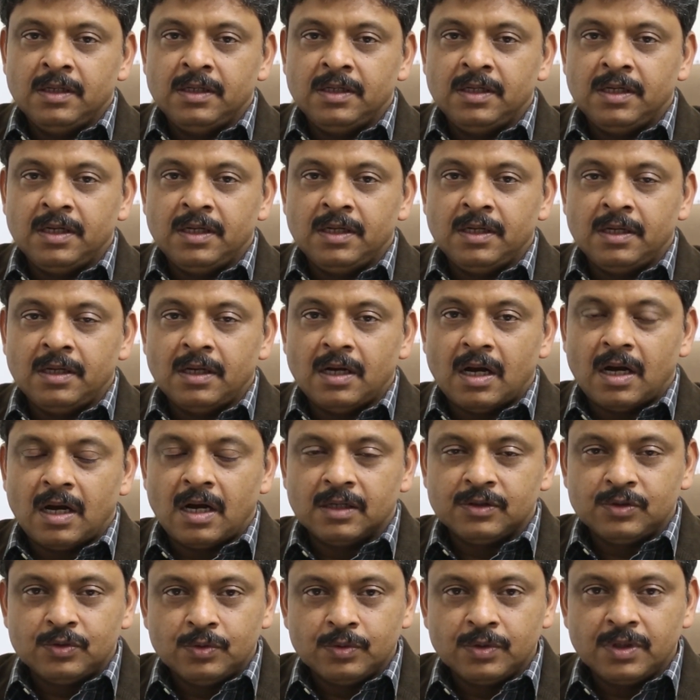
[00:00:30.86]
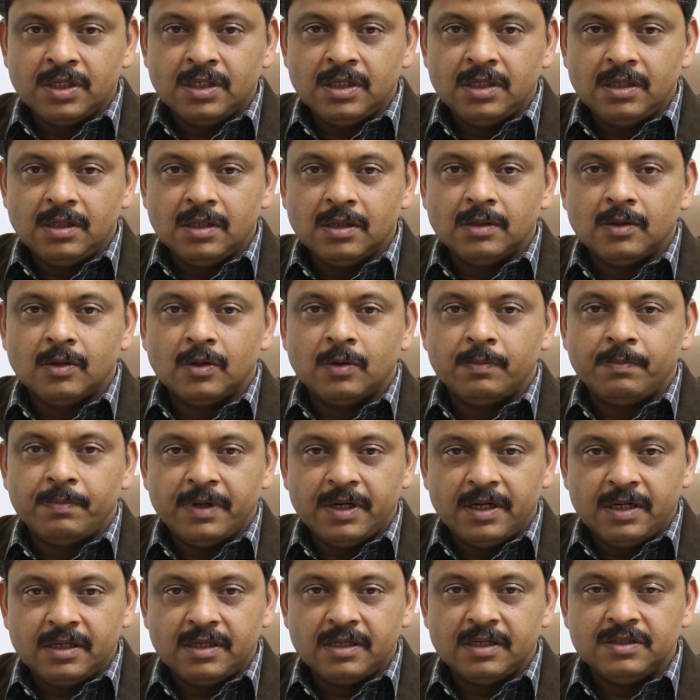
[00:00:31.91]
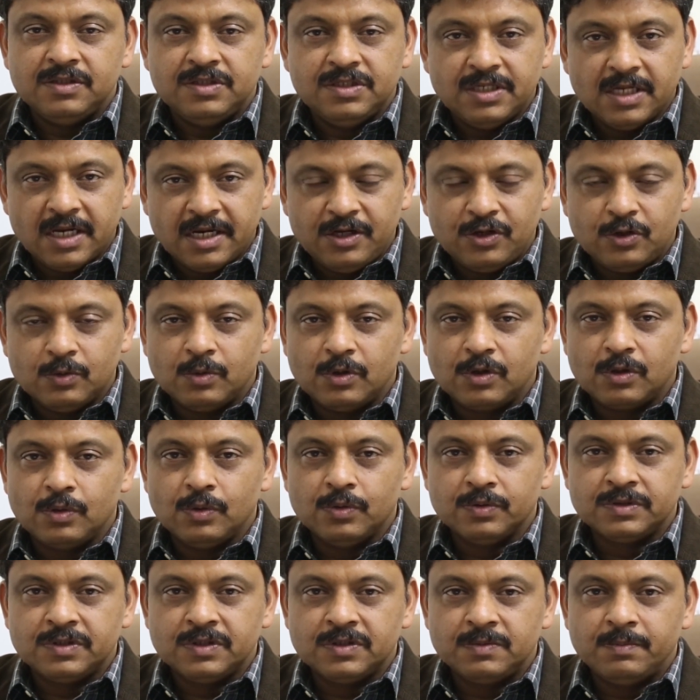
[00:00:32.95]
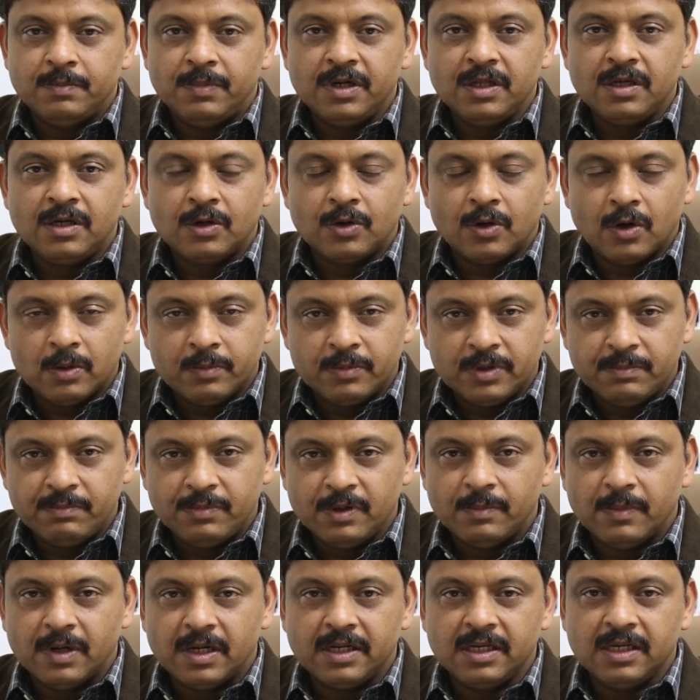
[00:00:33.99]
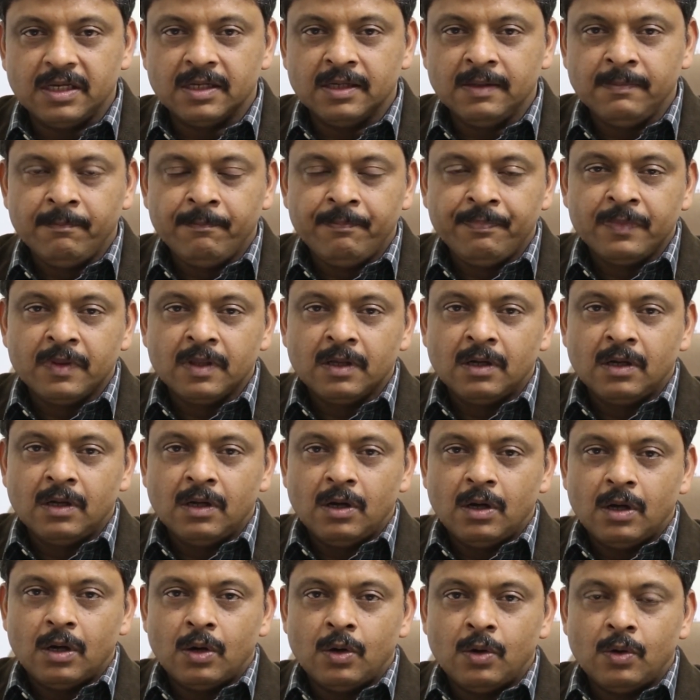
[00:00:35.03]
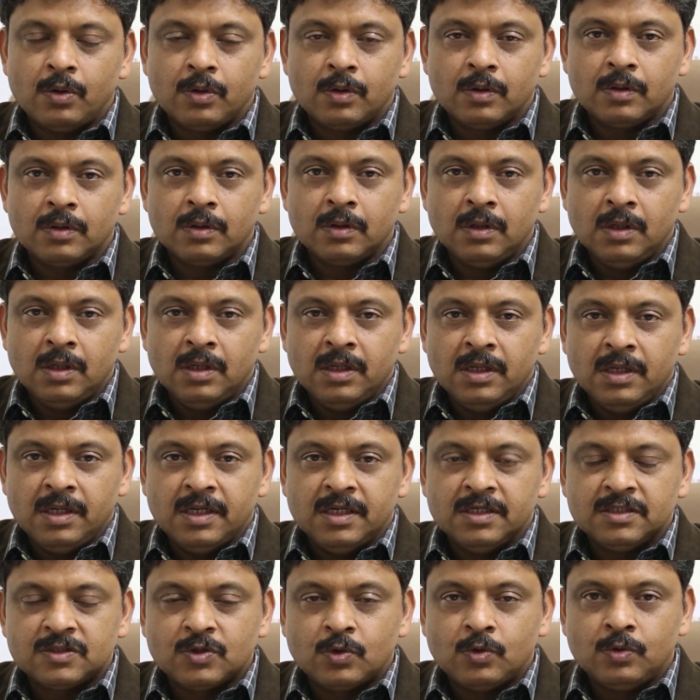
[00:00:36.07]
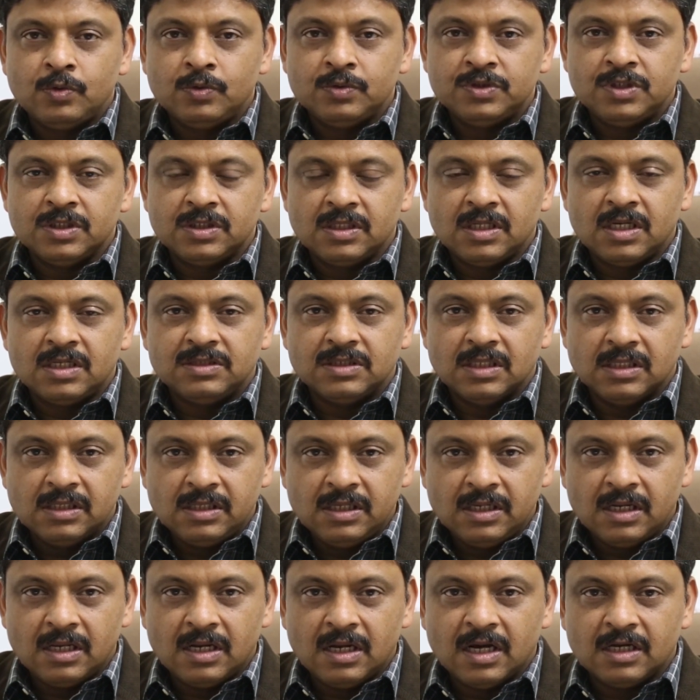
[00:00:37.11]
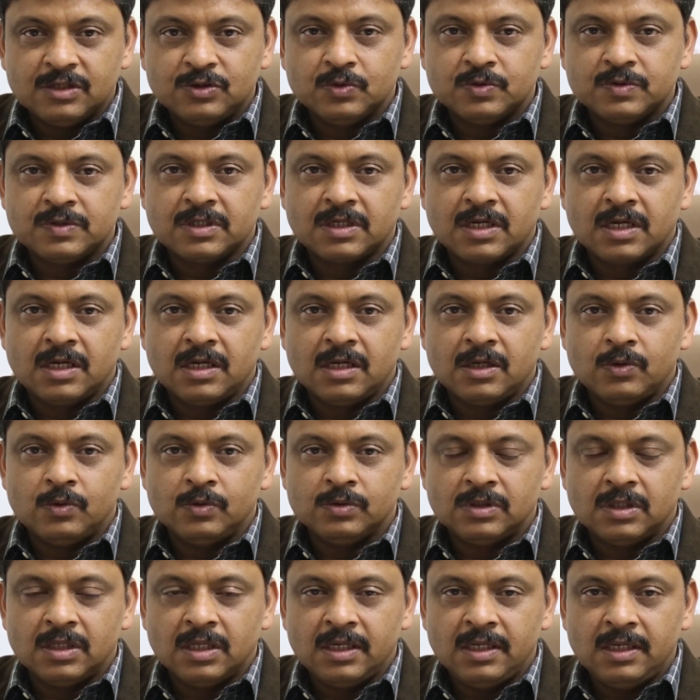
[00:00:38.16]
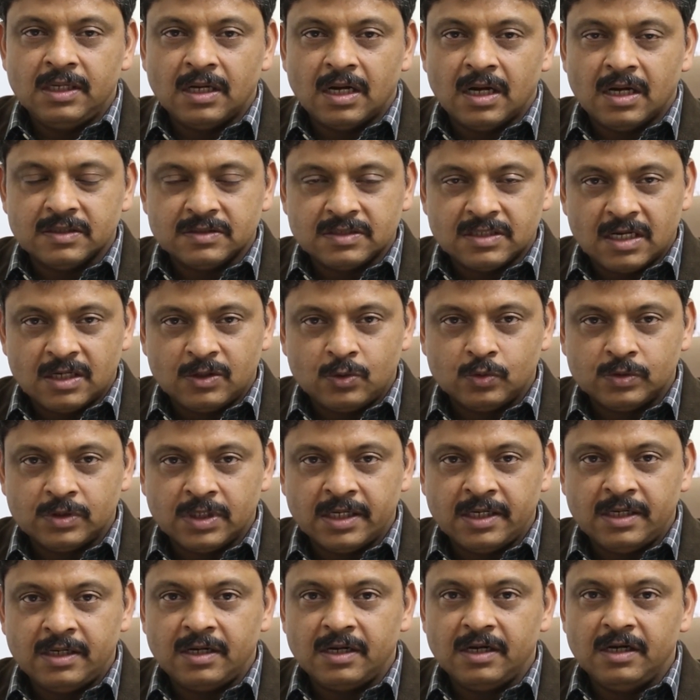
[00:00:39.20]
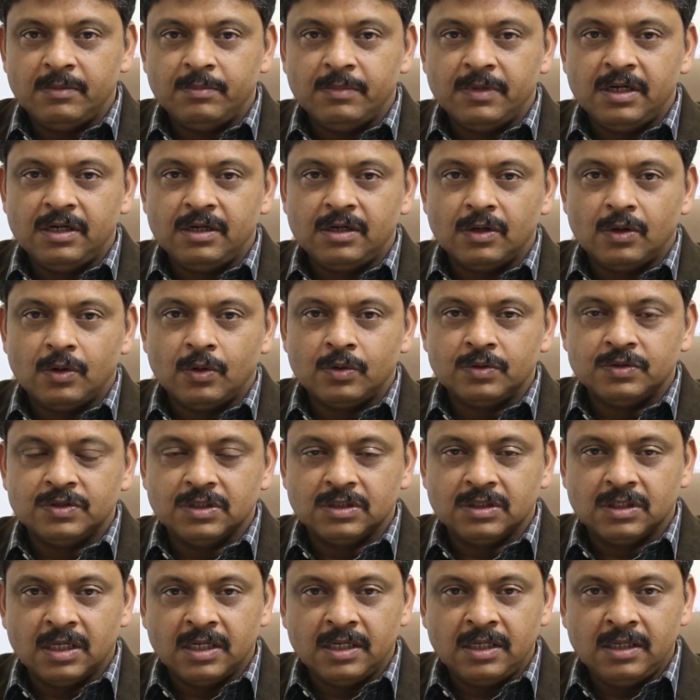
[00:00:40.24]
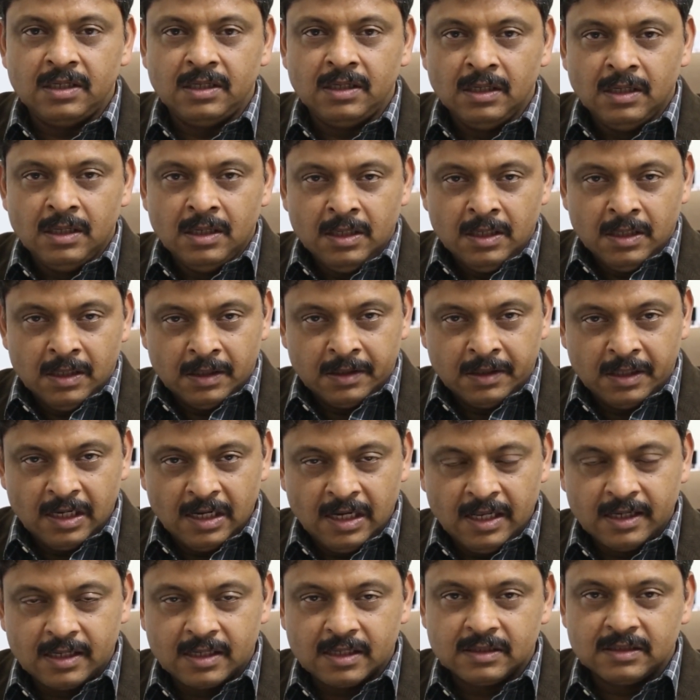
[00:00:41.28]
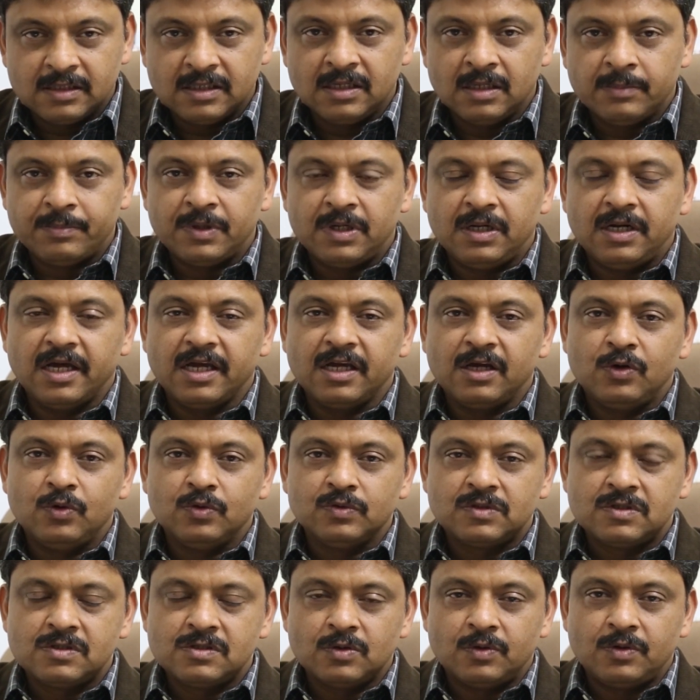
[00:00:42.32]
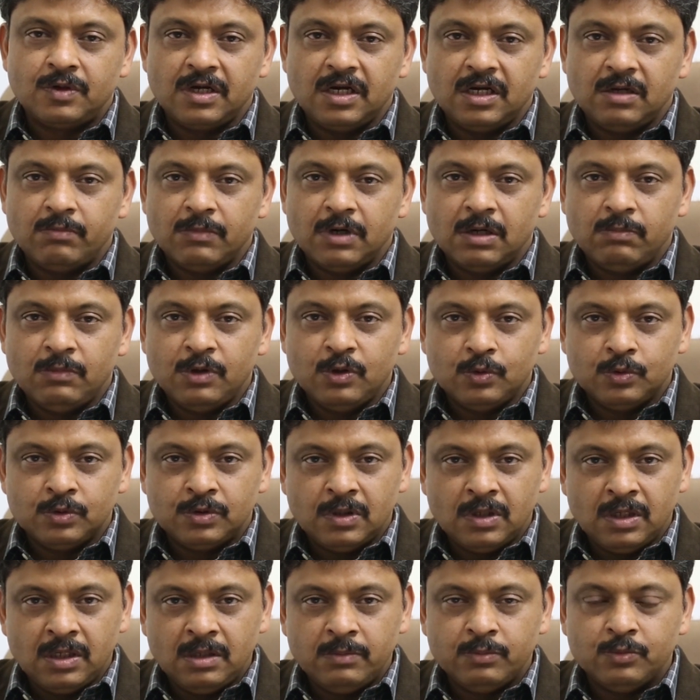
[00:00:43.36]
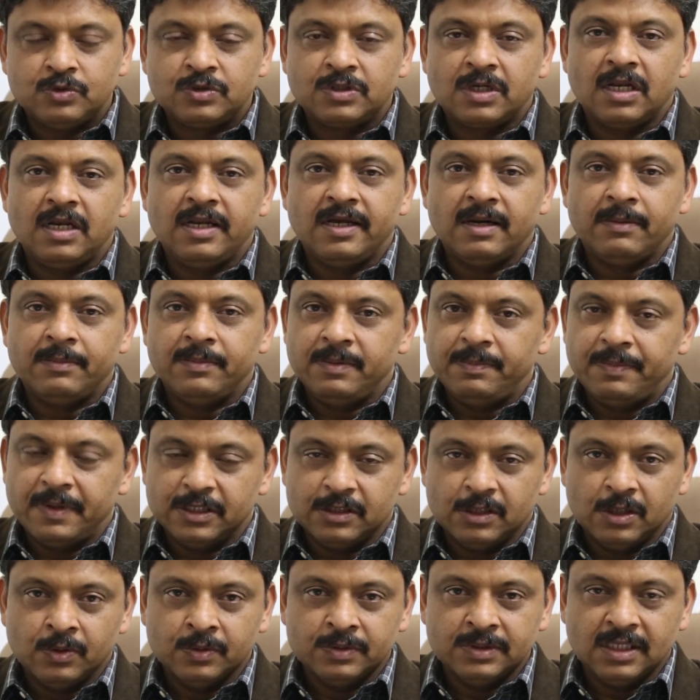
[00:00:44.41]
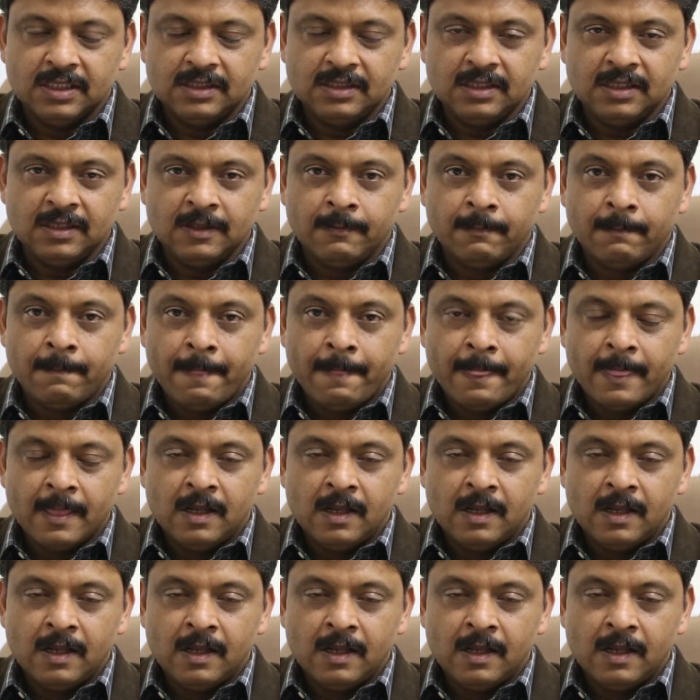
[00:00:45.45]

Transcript: ये आंतों की और पेट की जीआई ट्यूबरक्लोसिस बड़ी कॉमन बीमारी है और इसको जितना जल्दी इलाज हो सके उतना ही आसान होता है ट्रीटमेंट और जितना ही डिले करते हैं अपन डायग्नोसिस और ट्रीटमेंट में उतनी ही मुश्किलें हमें पैदा हो जाती हैं